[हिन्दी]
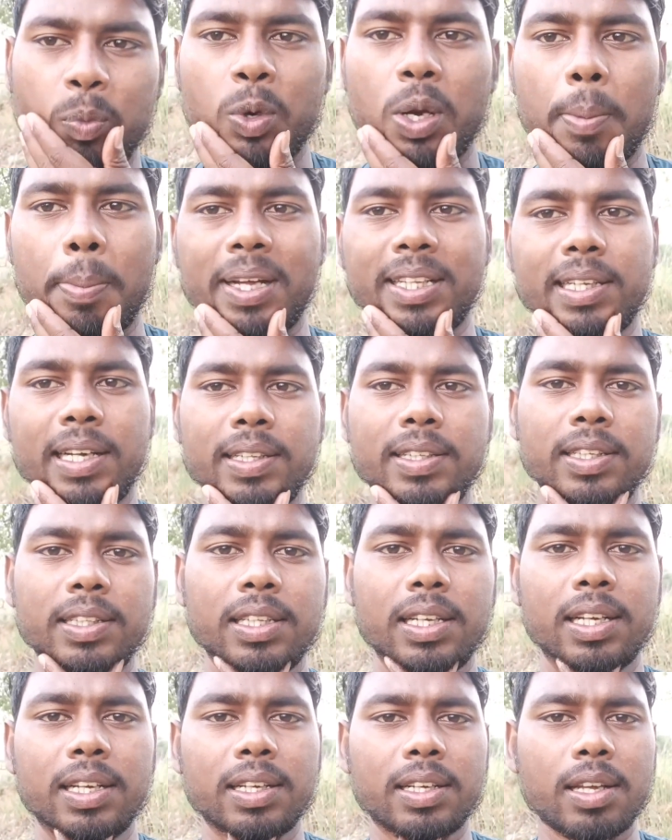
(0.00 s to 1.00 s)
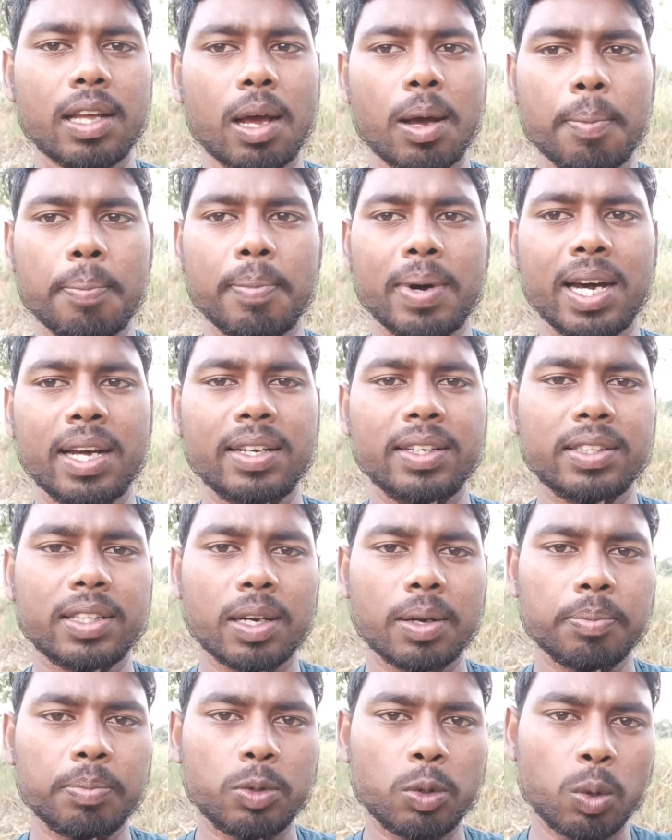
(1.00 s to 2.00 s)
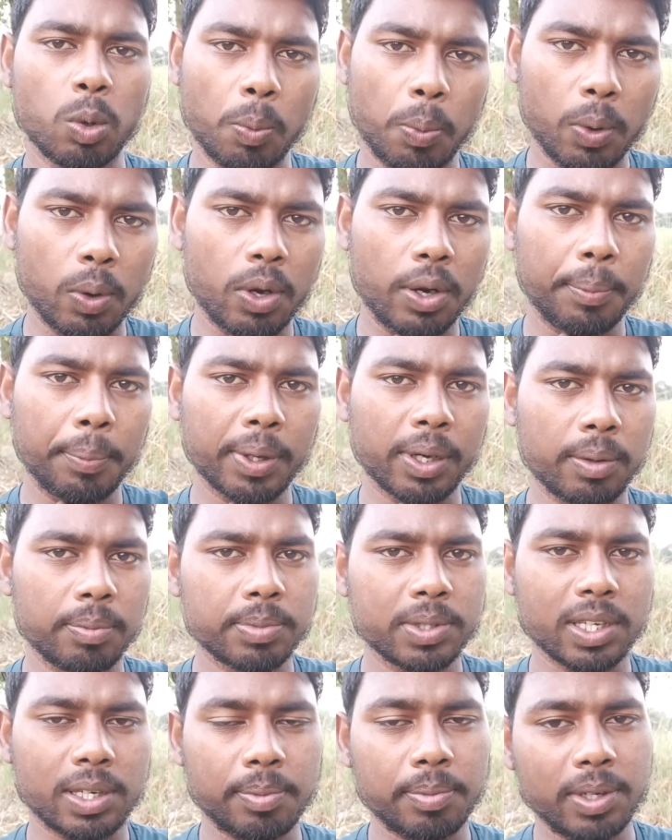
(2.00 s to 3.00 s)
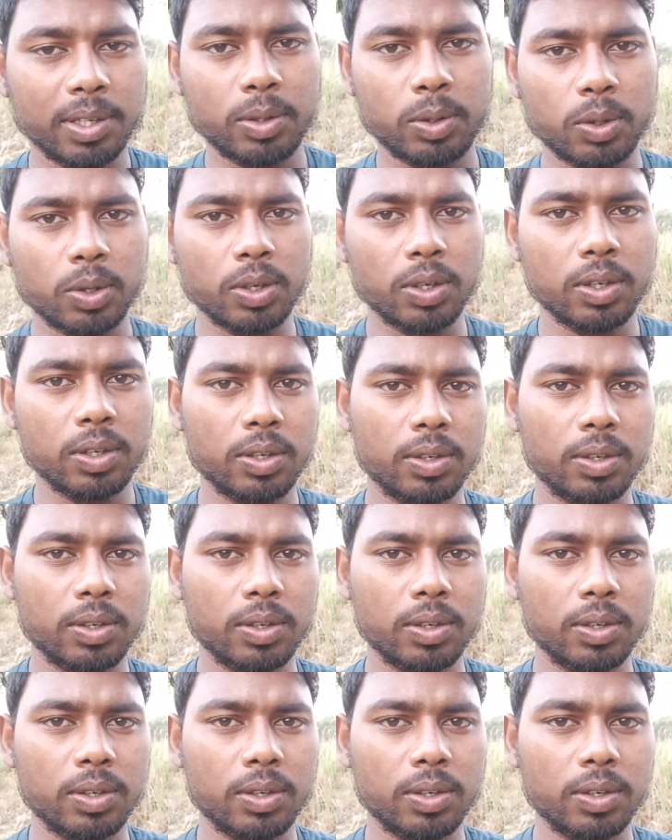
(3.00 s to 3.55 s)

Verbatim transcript: पूरी बता देते हैं कि हमारी तरफ धूप होने में कम से कम नहीं तो